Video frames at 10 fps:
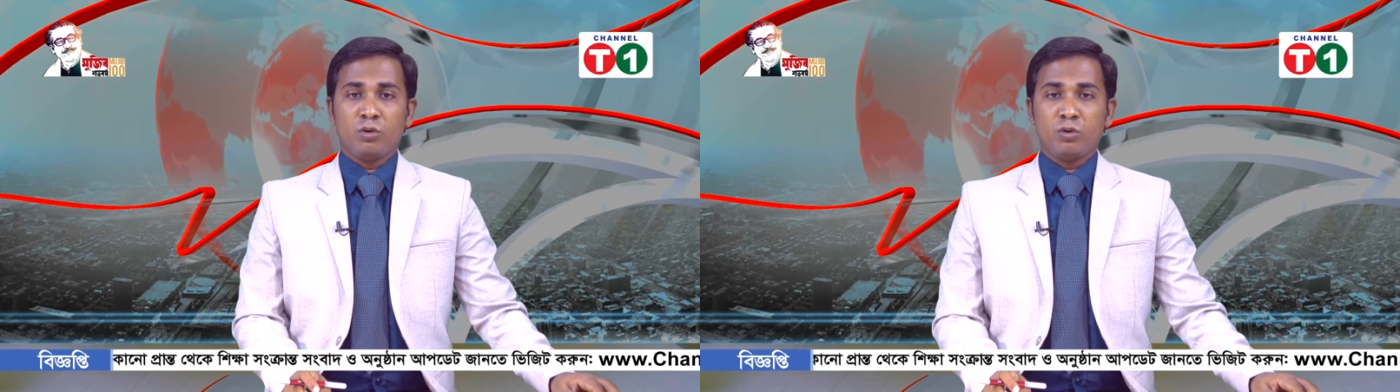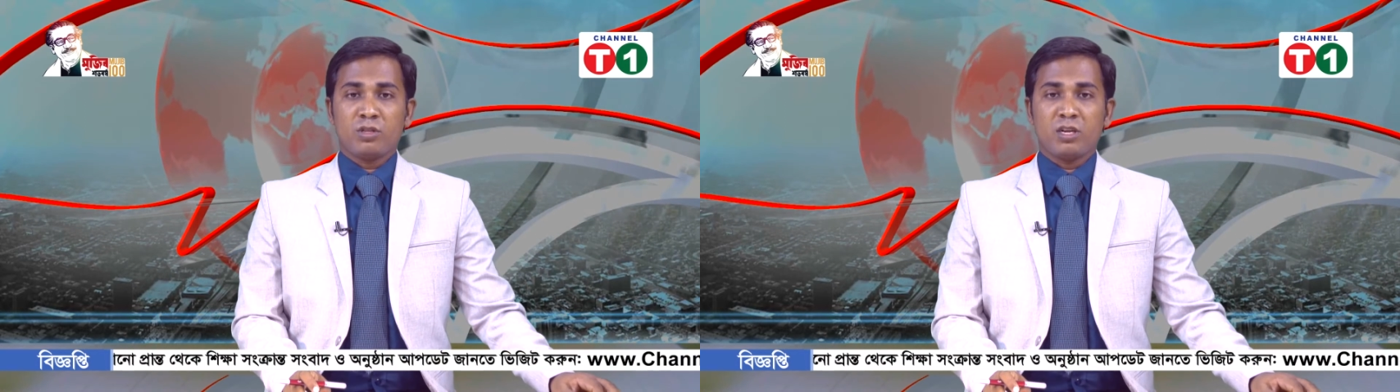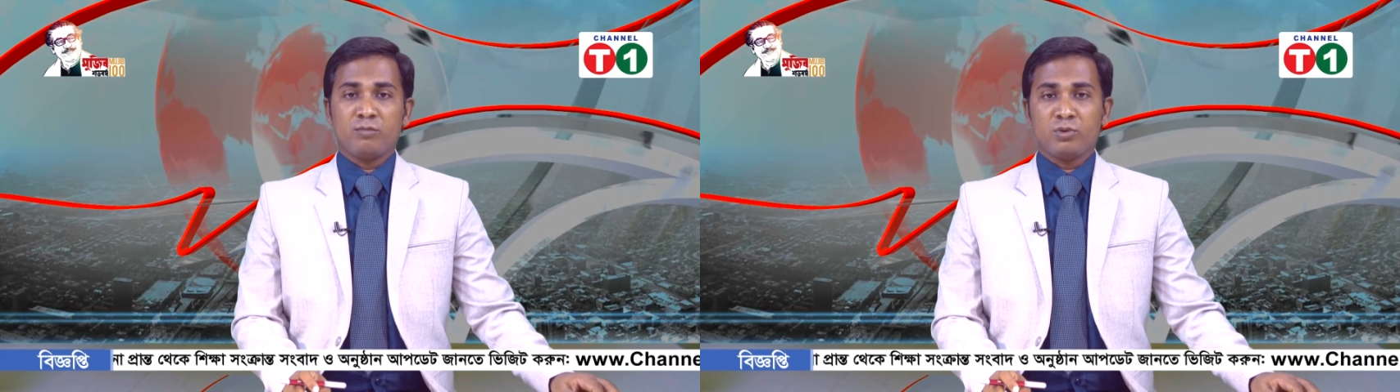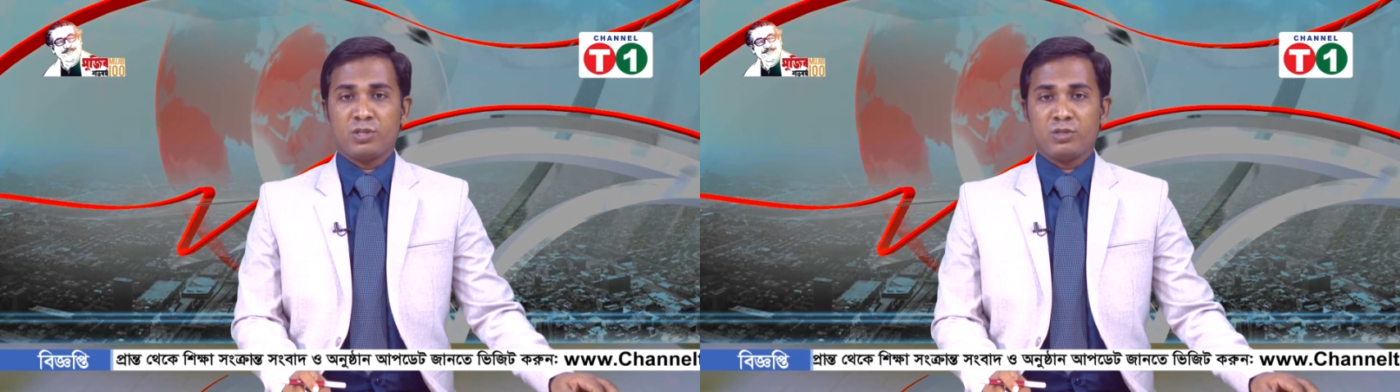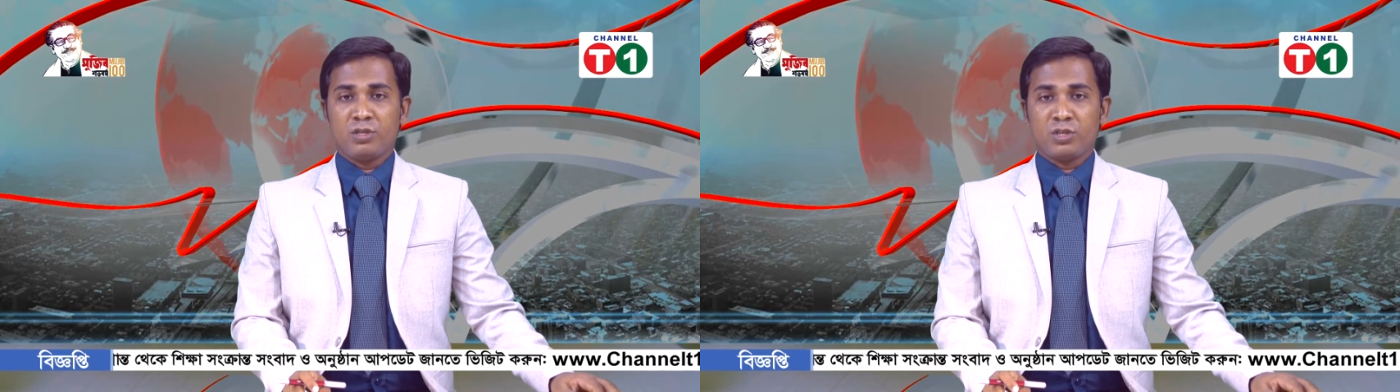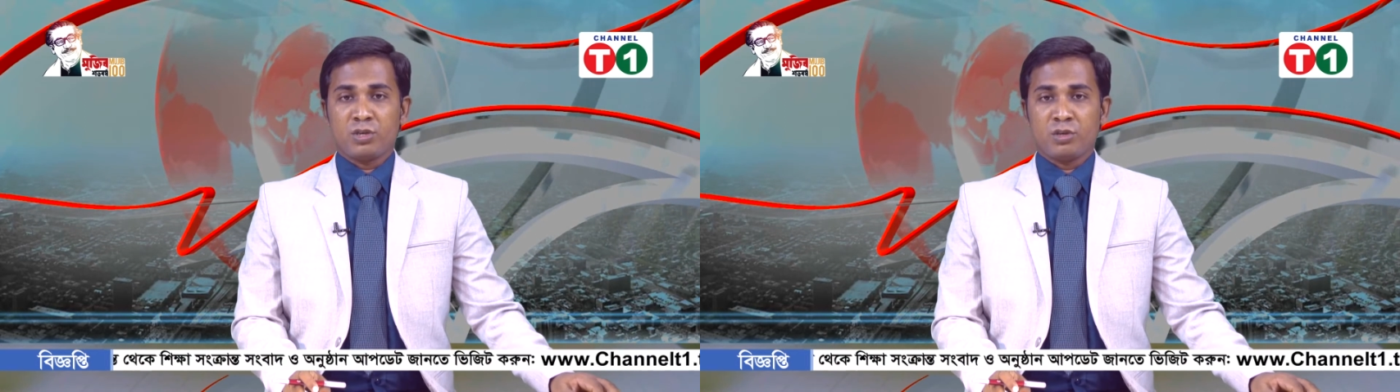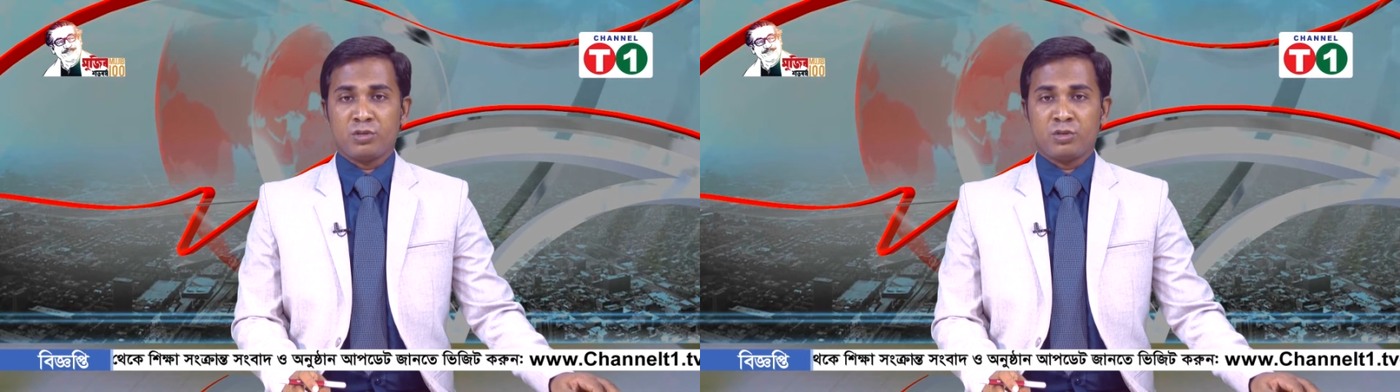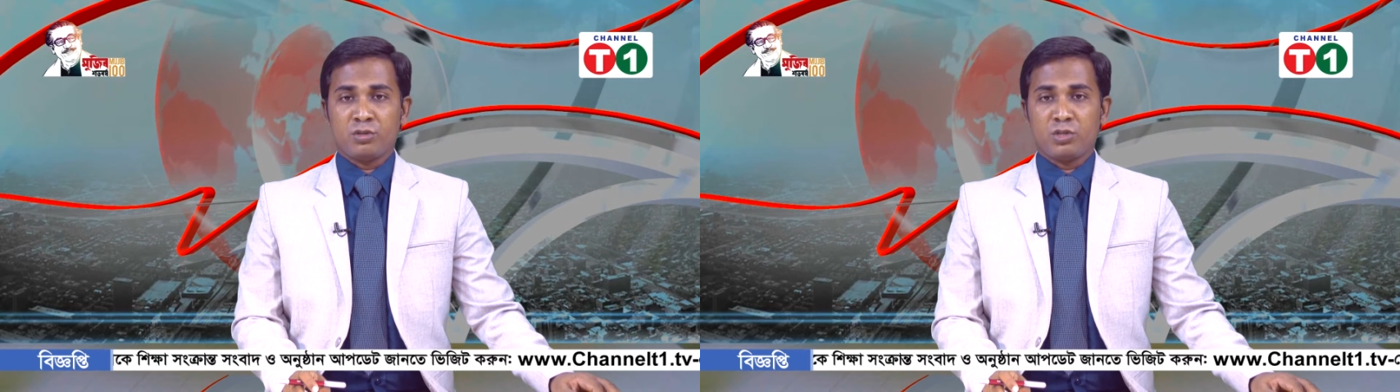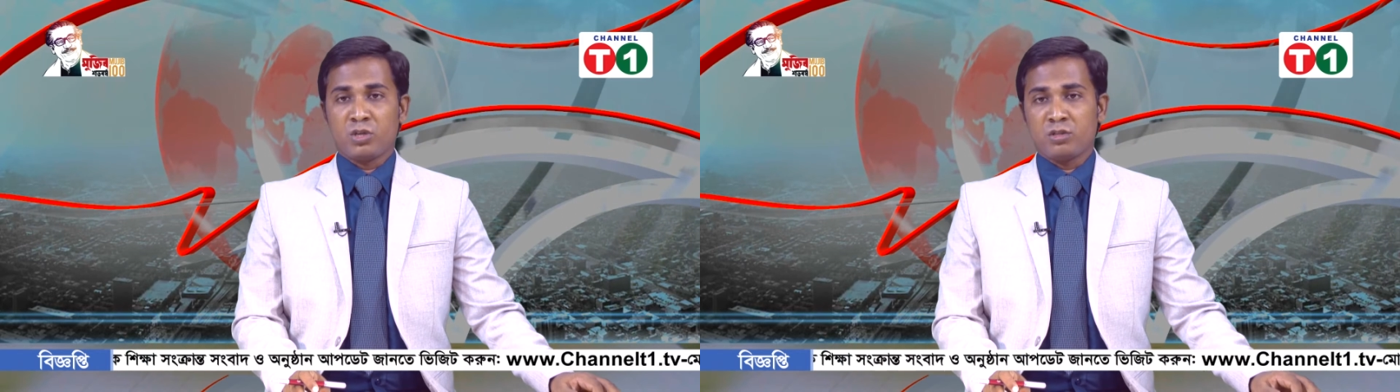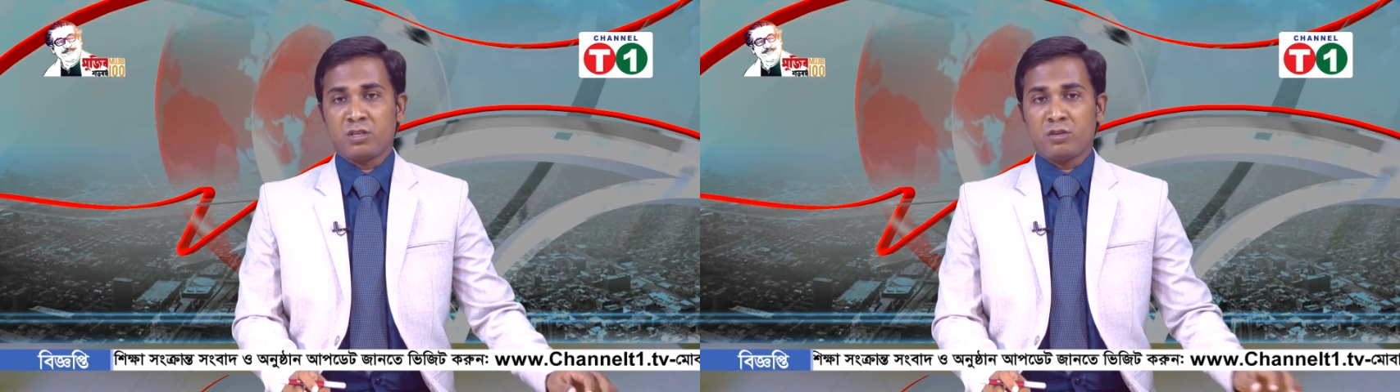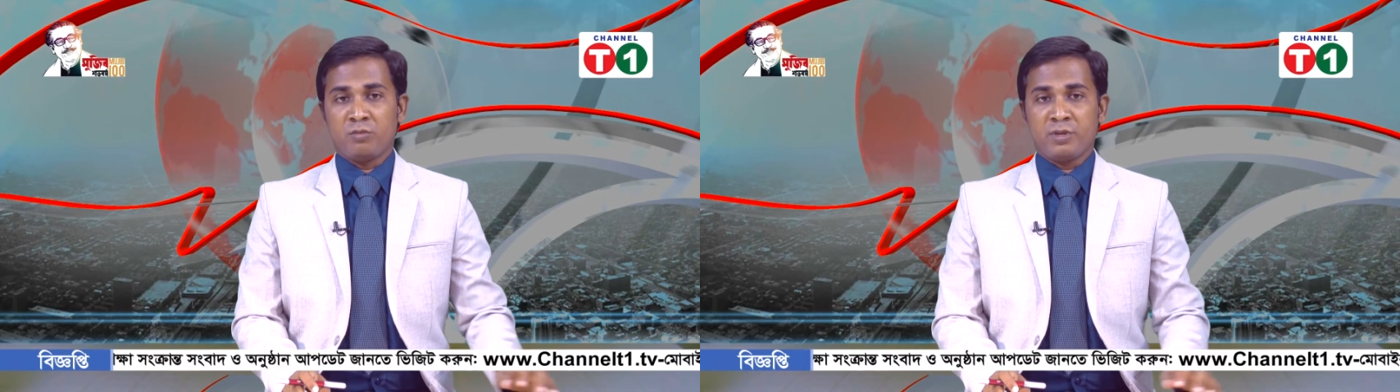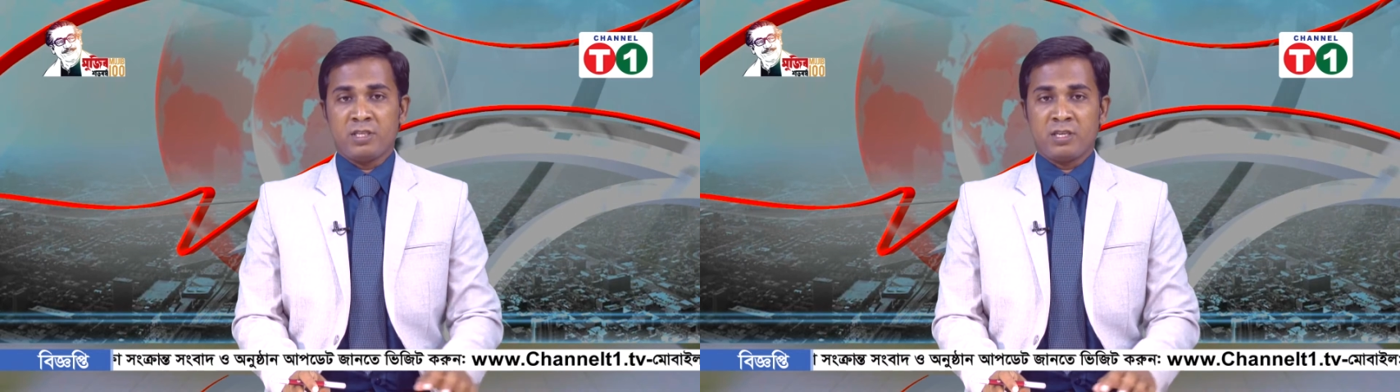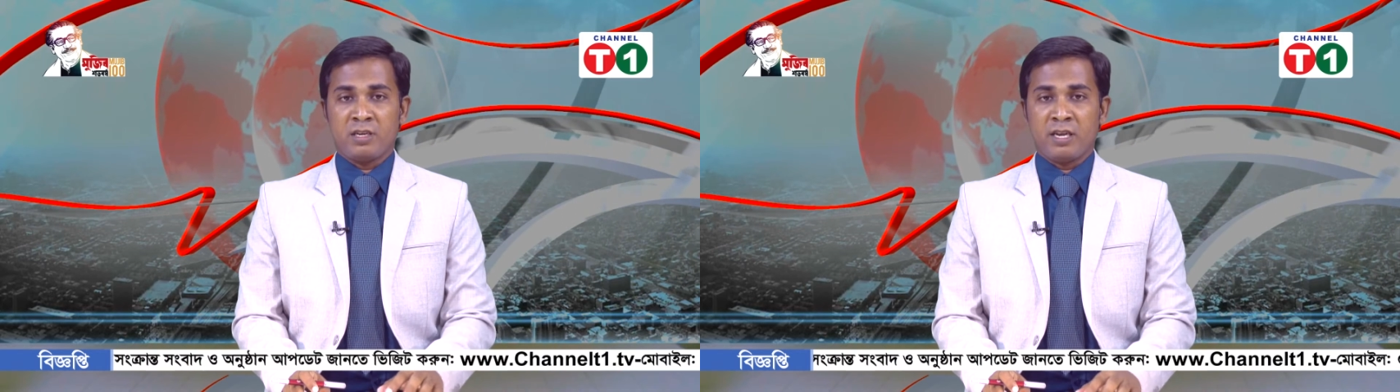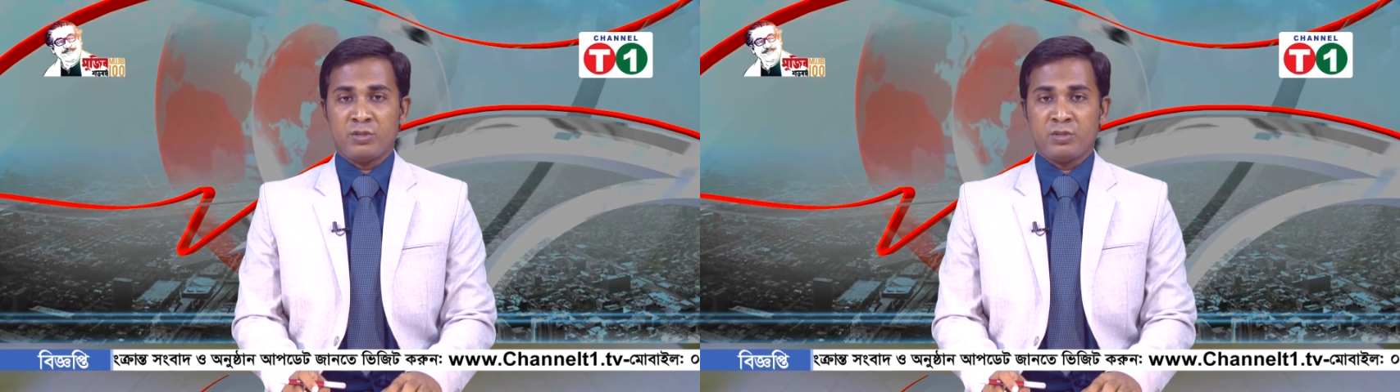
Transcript: দৌলত খান মুক্তিযোদ্ধা সংসদ সন্তান কমান্ডারের